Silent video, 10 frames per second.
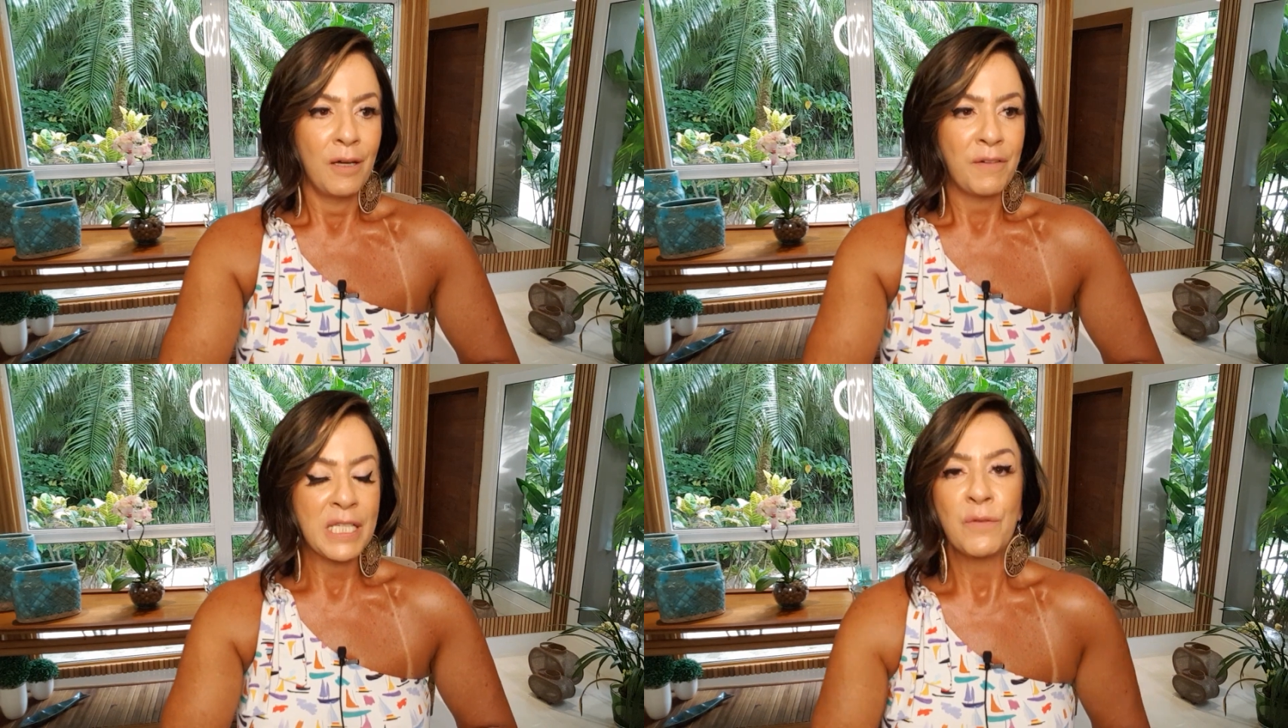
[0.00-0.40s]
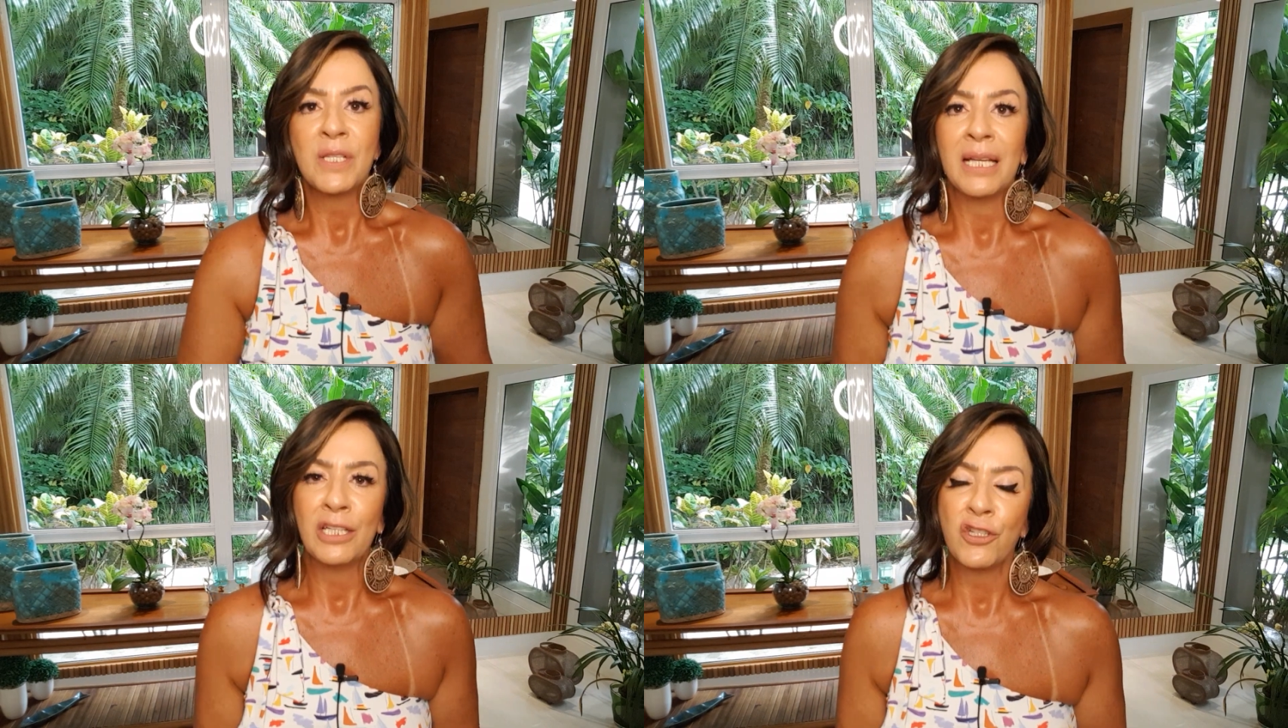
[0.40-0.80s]
fazendo
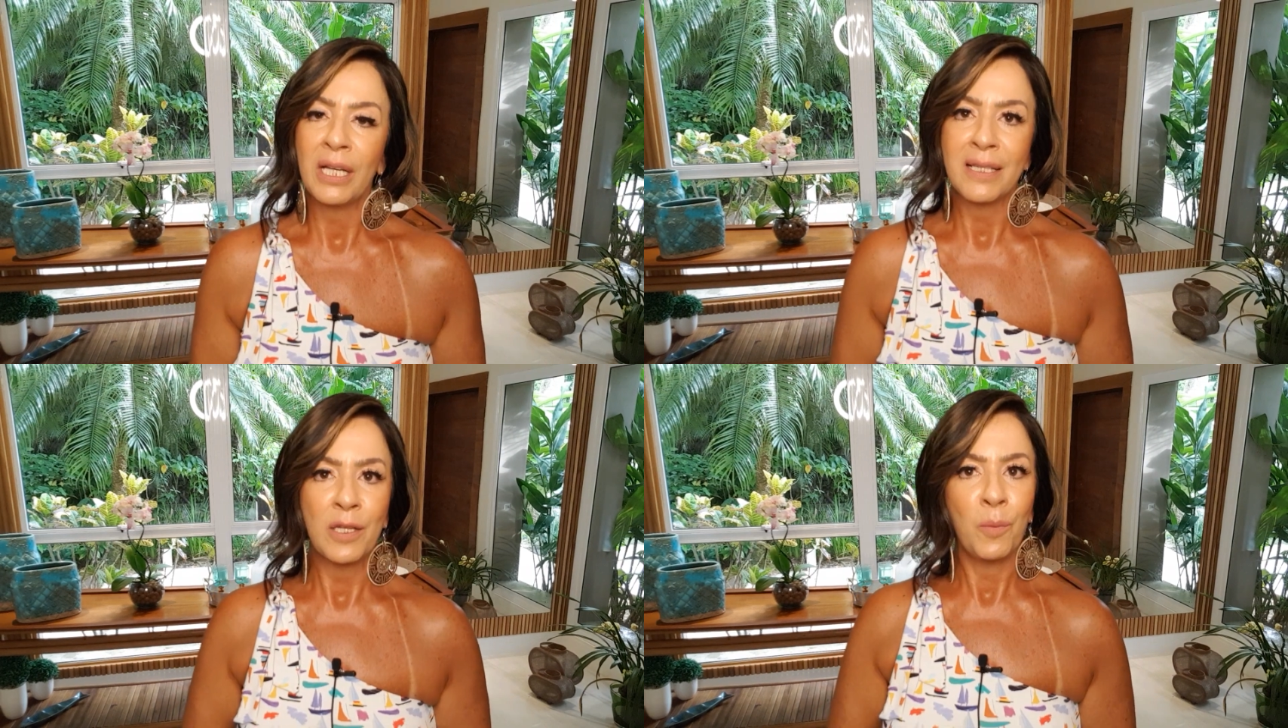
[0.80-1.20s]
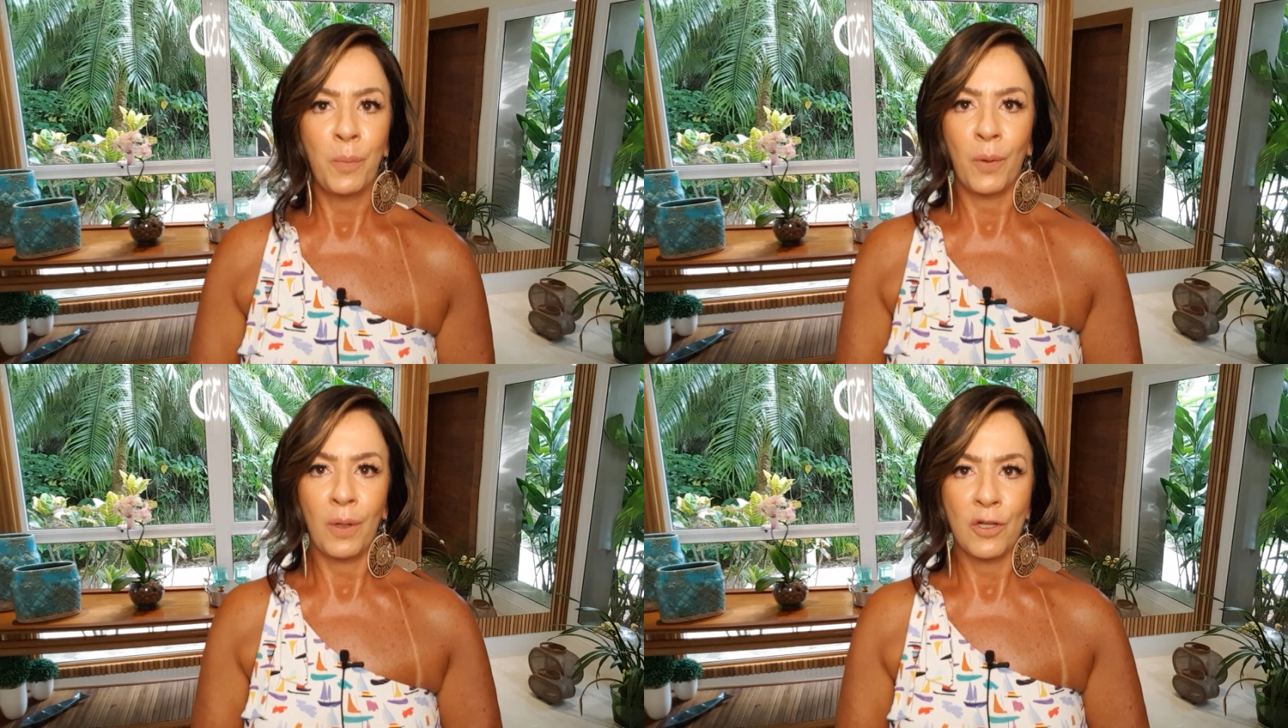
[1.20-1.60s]
você acreditar que você não
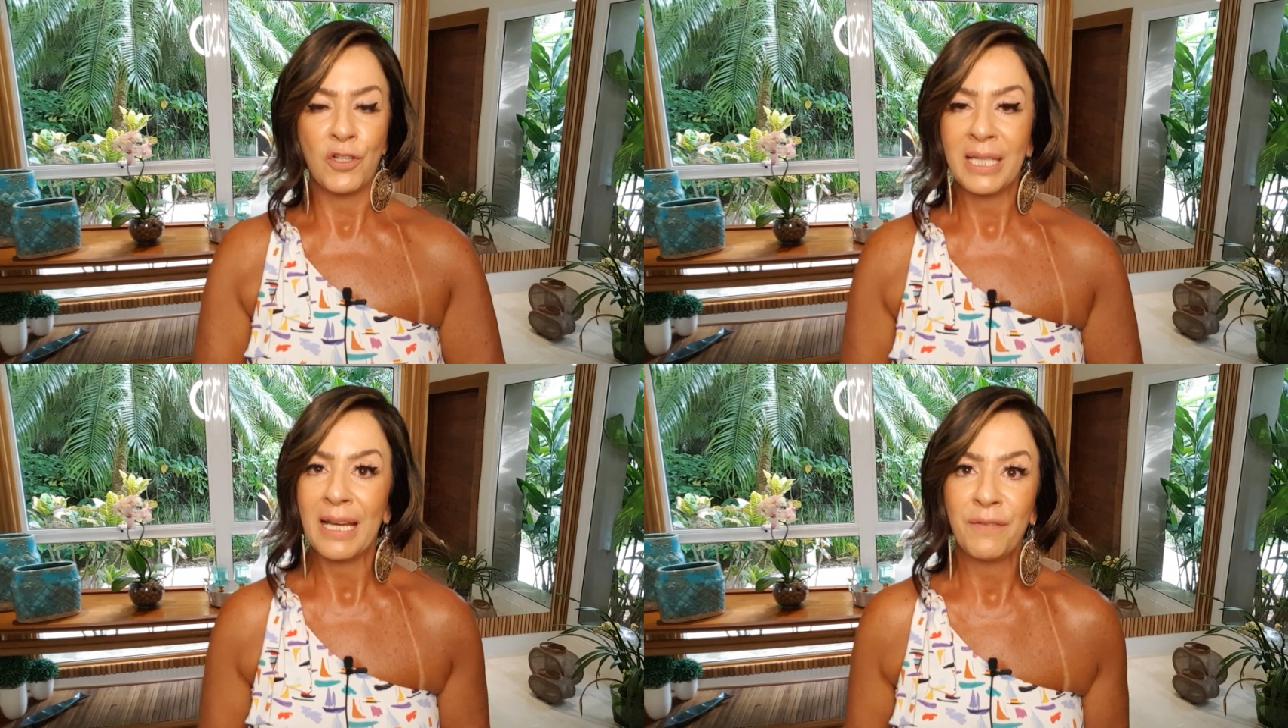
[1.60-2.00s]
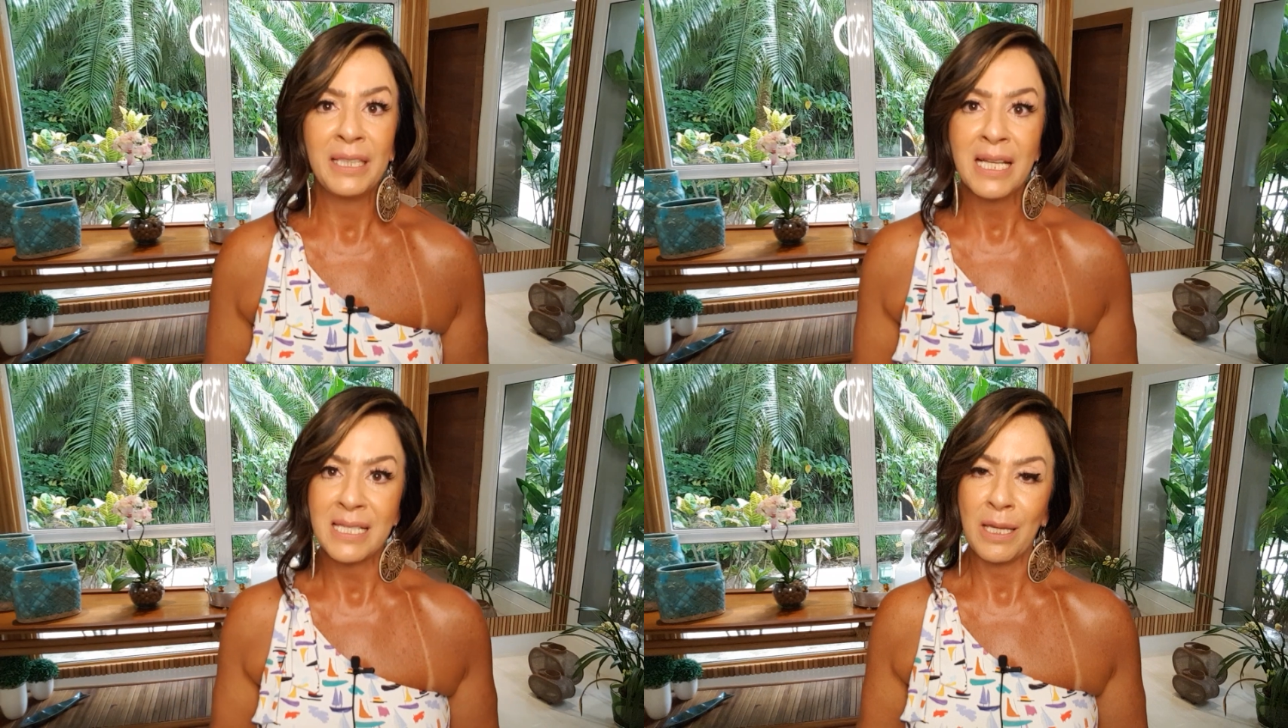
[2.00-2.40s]
pode, que a
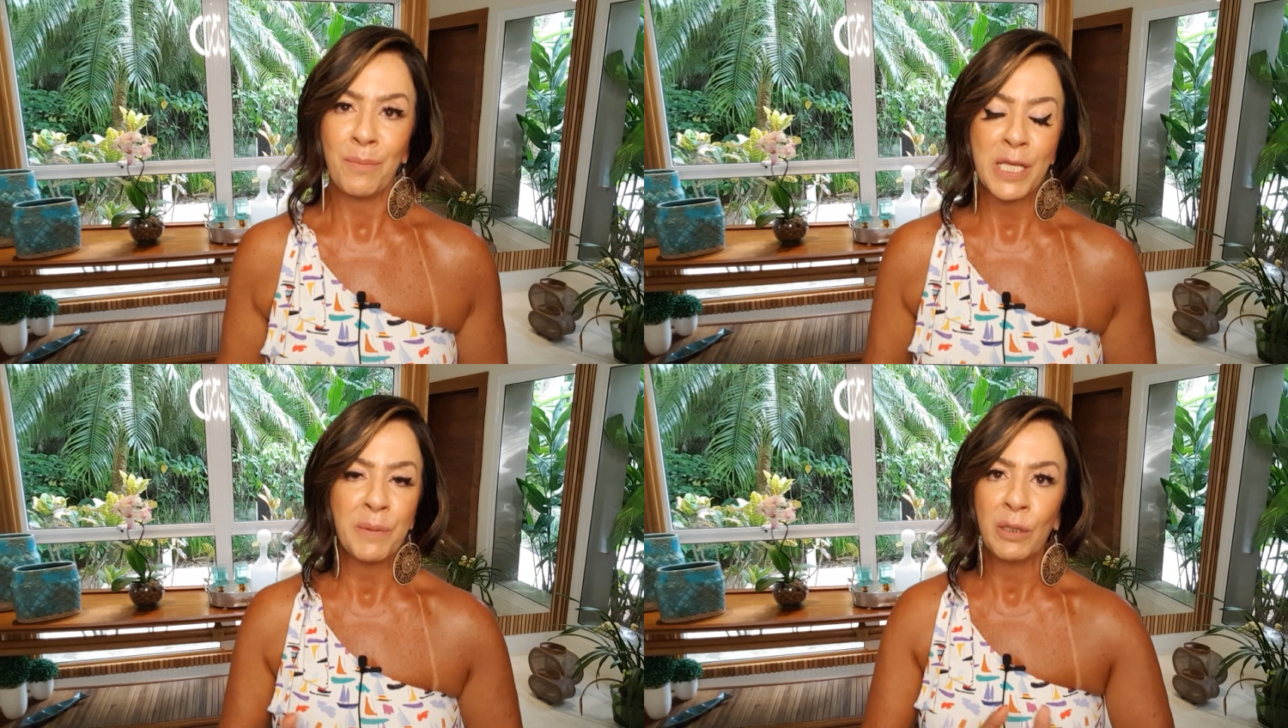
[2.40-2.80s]
vida é assim mesmo,